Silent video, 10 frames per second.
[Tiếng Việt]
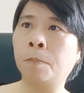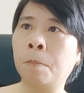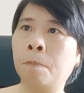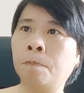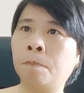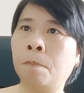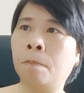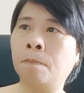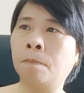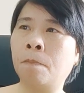A.
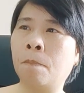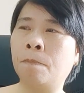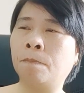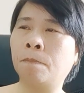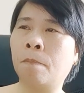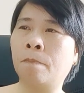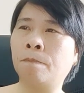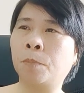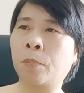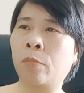Người nộp thuế
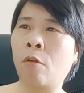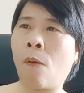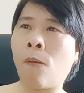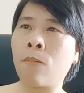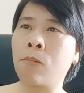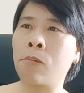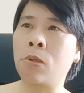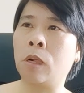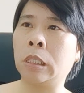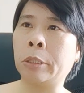được khai bổ
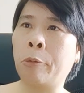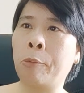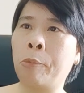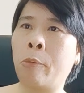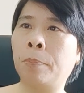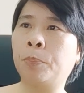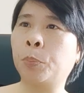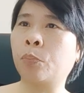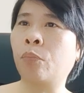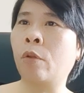sung hồ sơ
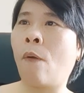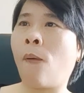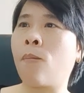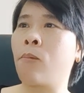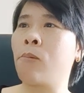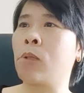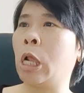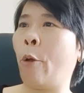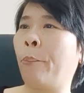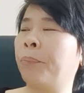khai thuế đối với
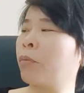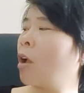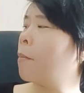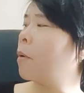trường hợp